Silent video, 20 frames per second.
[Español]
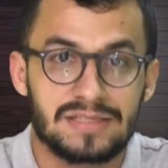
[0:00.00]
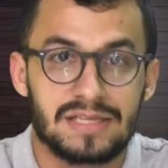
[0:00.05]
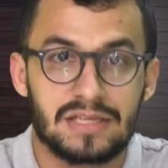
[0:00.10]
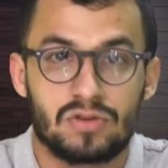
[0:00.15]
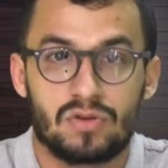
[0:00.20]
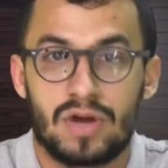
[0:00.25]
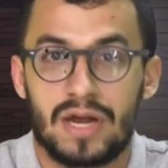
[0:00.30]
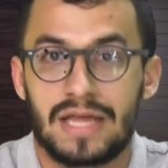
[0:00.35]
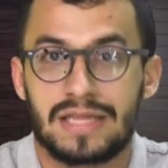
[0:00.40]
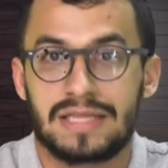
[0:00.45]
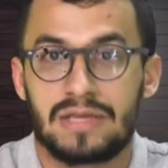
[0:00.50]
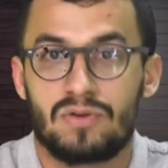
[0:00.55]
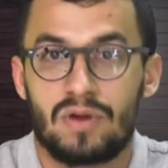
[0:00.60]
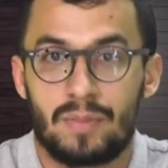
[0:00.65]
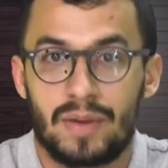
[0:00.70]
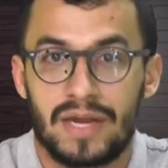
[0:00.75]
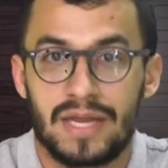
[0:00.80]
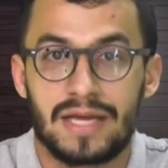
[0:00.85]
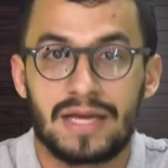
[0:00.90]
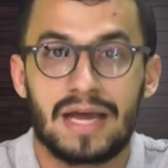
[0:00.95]
de toda
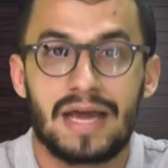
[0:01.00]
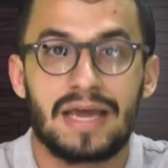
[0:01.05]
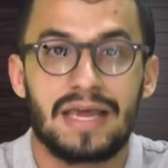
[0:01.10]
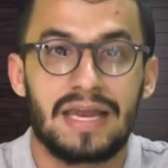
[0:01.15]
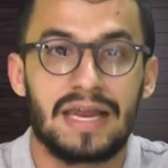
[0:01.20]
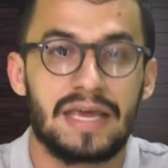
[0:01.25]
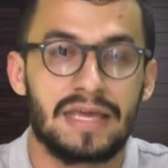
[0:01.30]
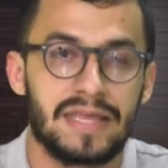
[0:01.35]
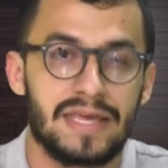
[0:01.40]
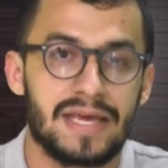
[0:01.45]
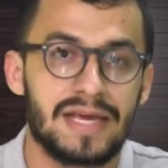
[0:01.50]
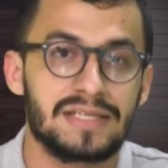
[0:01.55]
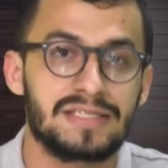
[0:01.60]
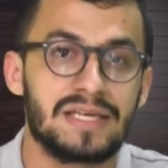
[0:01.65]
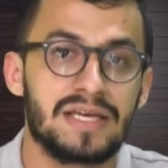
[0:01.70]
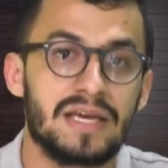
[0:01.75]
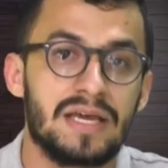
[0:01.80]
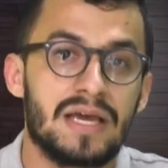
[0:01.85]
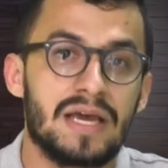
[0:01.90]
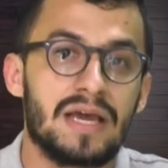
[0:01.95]
Latinoamérica y la idea es
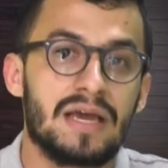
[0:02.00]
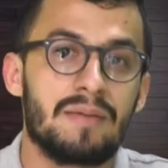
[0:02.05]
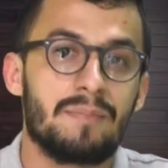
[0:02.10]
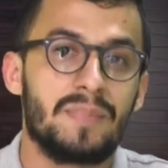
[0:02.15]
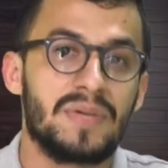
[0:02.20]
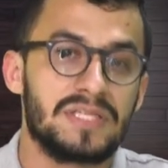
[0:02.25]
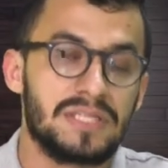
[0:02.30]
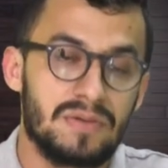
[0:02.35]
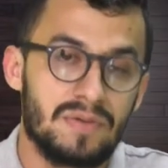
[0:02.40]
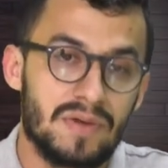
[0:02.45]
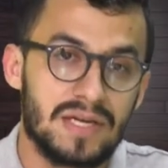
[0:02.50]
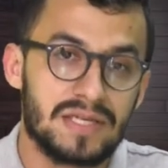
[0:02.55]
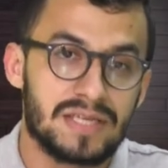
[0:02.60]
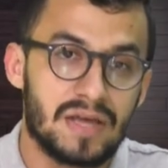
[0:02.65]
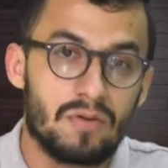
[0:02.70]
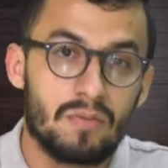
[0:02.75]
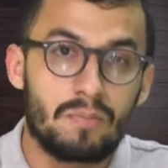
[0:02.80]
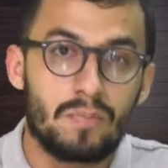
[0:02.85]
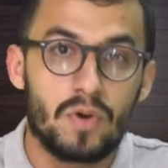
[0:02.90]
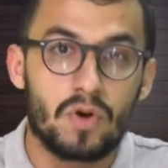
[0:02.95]
visibilizar
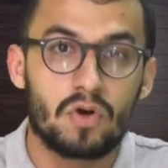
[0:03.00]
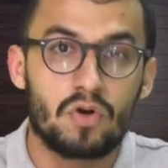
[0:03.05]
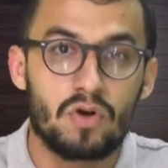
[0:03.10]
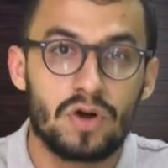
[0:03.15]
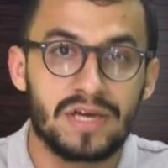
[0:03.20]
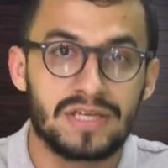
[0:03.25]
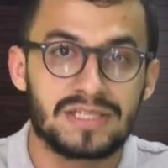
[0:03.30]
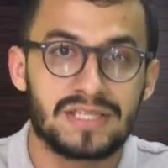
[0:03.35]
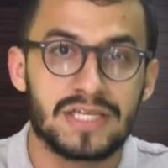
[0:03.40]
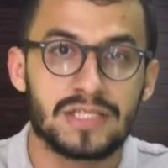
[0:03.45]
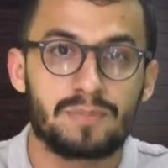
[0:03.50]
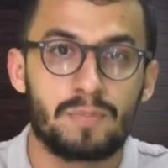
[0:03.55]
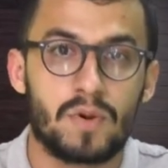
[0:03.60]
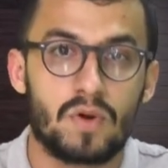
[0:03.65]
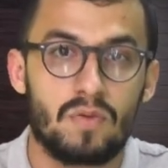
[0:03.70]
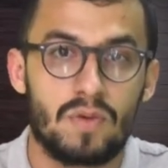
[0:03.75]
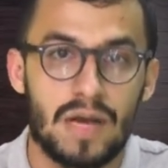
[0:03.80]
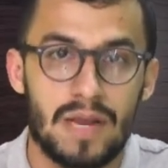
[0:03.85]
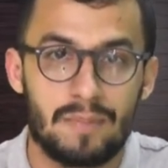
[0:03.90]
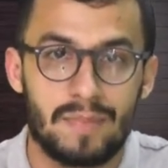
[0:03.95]
un poco estas
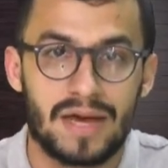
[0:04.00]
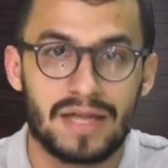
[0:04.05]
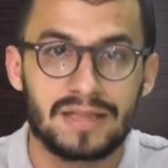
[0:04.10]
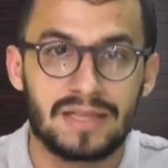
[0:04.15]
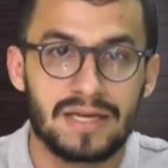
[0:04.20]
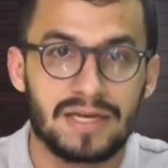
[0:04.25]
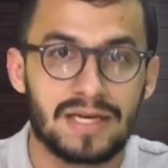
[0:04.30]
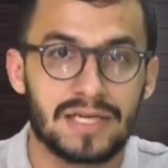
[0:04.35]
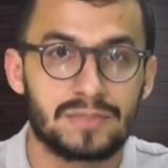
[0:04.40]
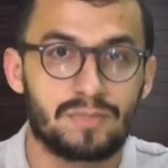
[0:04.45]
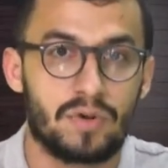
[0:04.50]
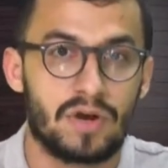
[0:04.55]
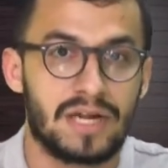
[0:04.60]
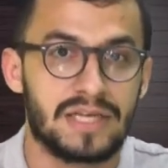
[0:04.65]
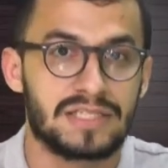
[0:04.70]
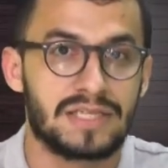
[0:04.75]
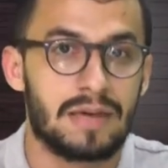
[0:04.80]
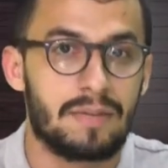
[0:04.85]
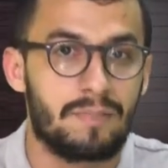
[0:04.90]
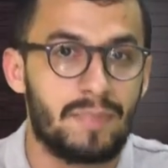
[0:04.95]
problemáticas por
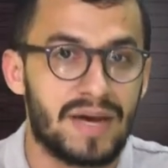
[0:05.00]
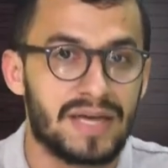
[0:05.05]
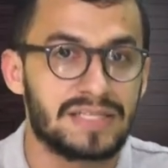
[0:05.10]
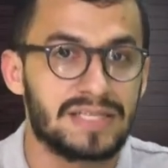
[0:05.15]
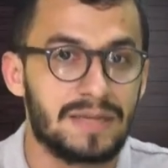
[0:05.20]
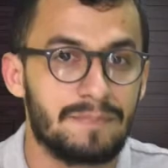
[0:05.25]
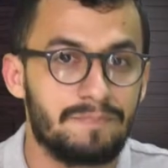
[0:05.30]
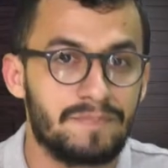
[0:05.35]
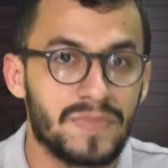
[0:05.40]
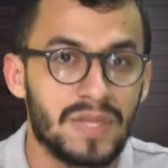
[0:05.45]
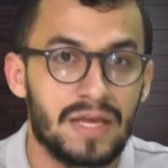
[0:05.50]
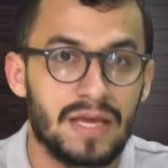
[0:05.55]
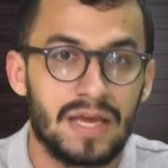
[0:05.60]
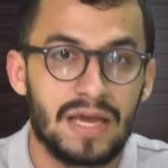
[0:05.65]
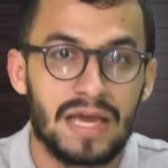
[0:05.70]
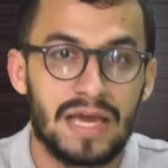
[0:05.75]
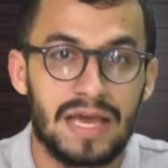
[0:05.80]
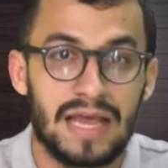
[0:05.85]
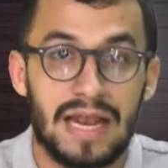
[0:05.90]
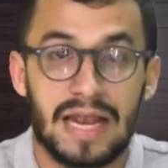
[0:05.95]
las que pasan
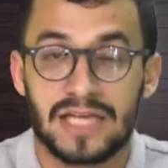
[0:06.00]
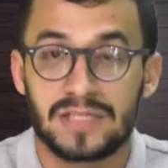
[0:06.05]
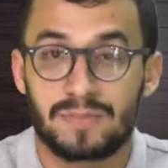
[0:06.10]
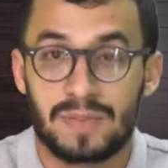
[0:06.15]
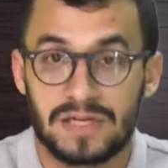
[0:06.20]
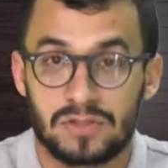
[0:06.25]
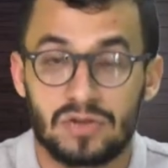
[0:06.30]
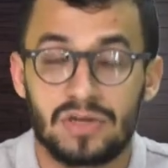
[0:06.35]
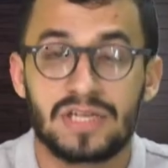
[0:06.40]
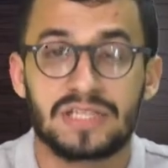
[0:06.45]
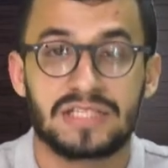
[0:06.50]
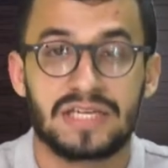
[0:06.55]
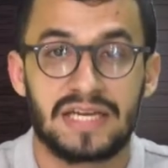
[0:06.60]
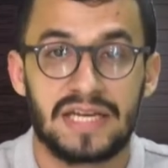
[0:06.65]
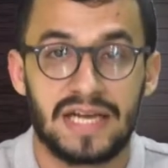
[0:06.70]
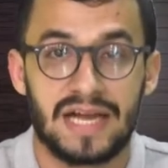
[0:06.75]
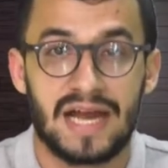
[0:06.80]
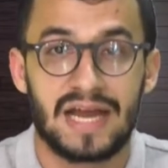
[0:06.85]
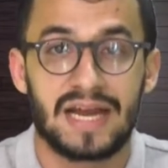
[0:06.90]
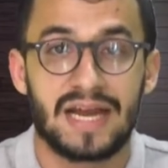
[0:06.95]
eh, las personas que
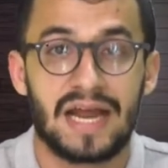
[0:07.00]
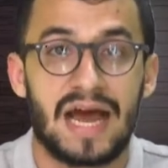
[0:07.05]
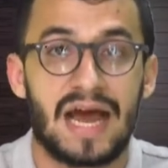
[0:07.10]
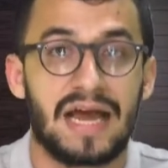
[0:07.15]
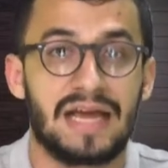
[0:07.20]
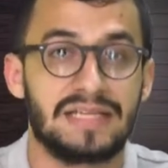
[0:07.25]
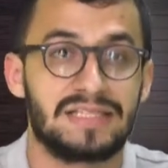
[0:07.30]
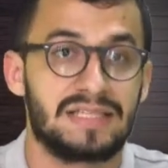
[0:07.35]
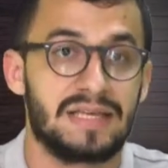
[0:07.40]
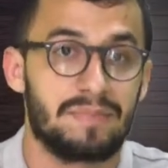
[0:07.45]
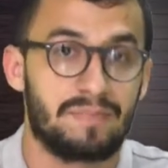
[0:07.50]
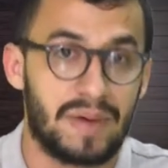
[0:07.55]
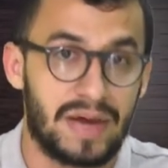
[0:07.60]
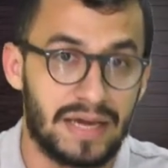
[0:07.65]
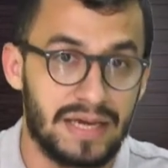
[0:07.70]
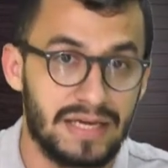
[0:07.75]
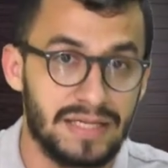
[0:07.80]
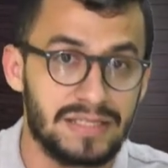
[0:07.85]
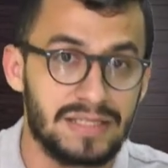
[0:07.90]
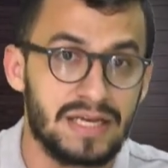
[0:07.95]
llegan a este
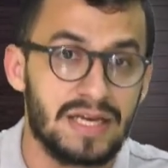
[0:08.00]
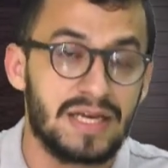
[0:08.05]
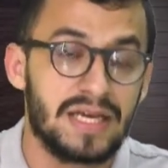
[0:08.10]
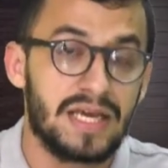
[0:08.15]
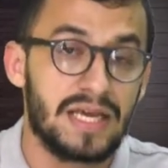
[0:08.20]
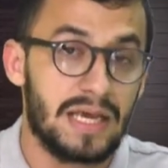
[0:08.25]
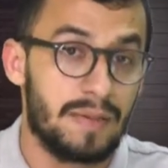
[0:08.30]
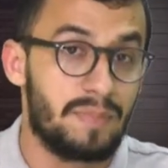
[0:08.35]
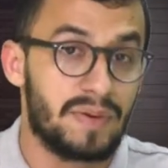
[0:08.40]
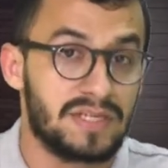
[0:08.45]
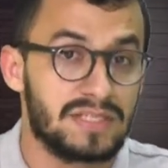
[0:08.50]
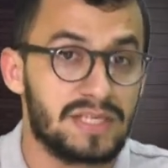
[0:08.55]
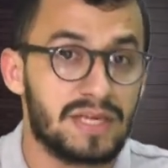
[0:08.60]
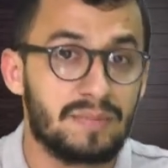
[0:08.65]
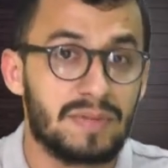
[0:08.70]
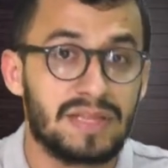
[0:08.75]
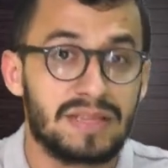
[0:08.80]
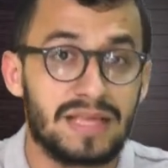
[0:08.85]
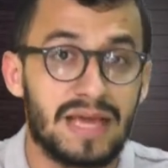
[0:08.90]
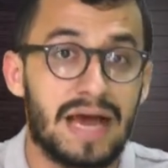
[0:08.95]
país y
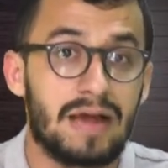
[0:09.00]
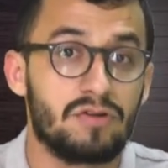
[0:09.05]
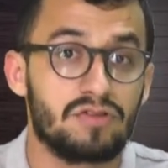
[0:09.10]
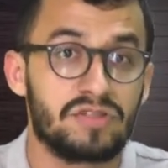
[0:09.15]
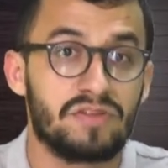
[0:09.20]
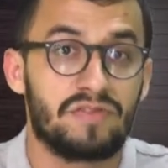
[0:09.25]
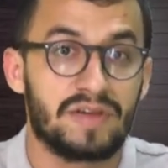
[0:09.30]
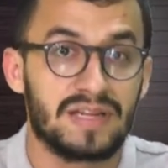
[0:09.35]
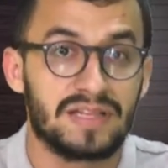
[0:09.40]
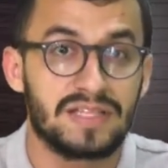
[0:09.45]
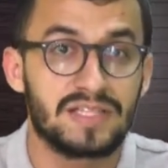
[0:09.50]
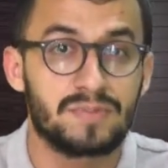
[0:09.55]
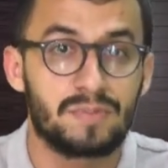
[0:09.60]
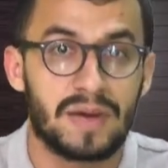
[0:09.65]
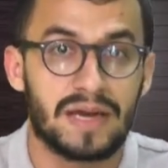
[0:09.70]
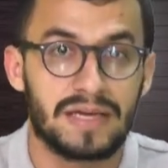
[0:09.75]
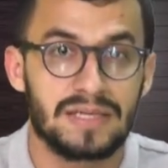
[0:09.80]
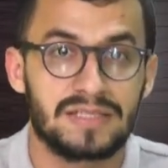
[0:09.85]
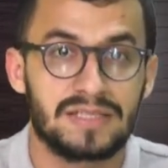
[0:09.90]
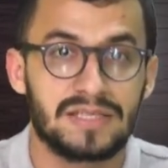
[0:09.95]
precisamente a los diferentes
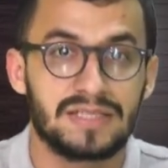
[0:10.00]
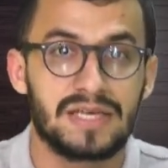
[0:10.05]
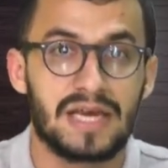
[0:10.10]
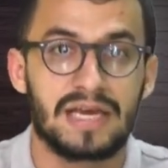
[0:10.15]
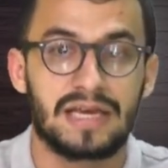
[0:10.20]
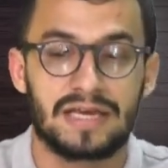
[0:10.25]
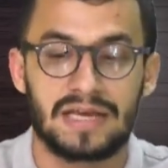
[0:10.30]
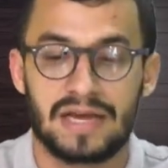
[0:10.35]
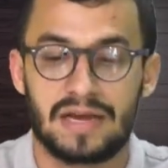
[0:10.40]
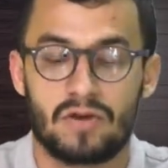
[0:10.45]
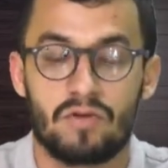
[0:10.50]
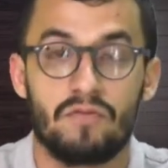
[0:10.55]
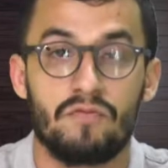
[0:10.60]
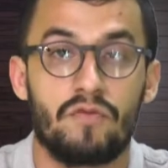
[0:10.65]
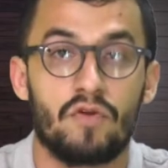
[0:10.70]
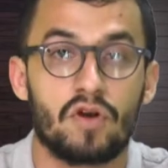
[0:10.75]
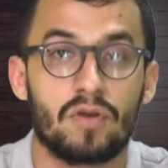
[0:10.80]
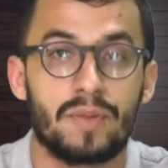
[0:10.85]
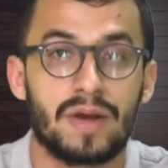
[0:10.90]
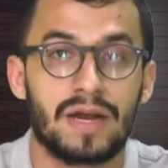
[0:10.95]
países eh, que
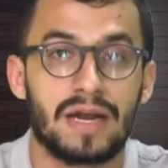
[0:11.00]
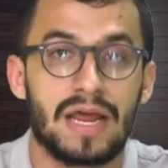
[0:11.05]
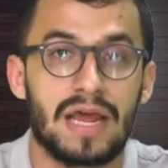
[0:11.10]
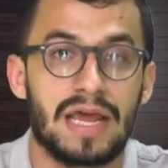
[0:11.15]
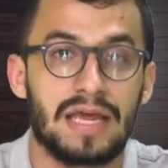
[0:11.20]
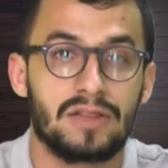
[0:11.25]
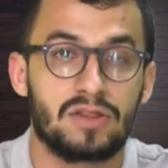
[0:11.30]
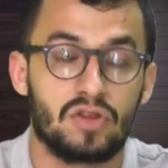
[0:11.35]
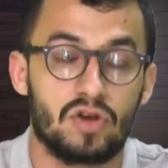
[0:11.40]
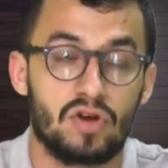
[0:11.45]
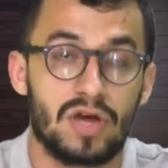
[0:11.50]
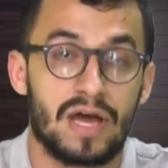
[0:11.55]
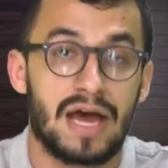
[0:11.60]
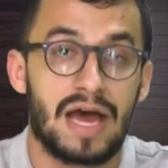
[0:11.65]
conforman eh, toda